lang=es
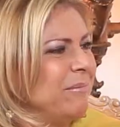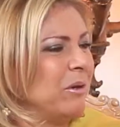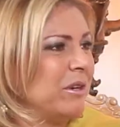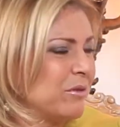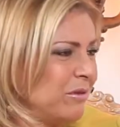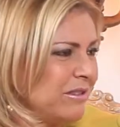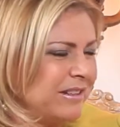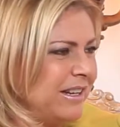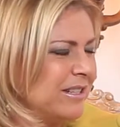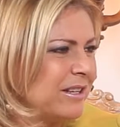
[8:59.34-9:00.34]
Pero eso
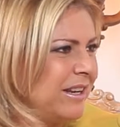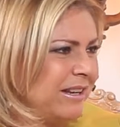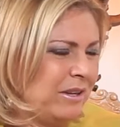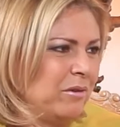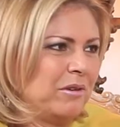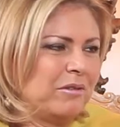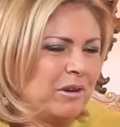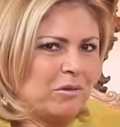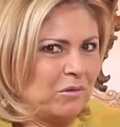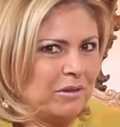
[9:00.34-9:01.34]
es, digo,
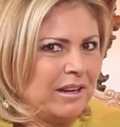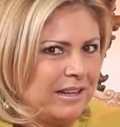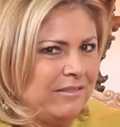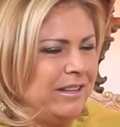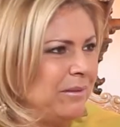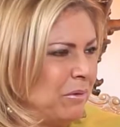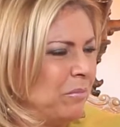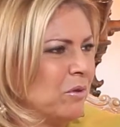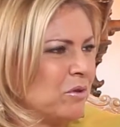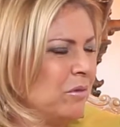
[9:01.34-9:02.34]
con la debida
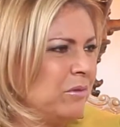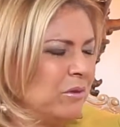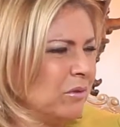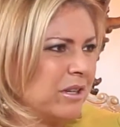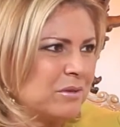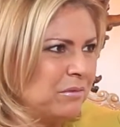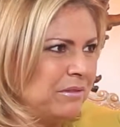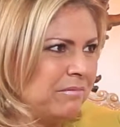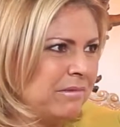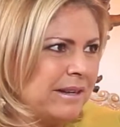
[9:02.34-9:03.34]
proporción, yo creo que es
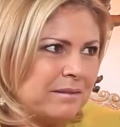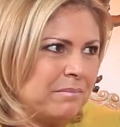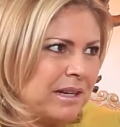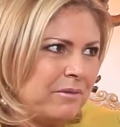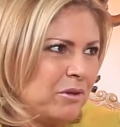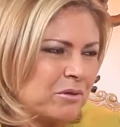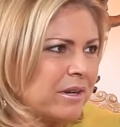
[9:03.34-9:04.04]
un eh, maravilloso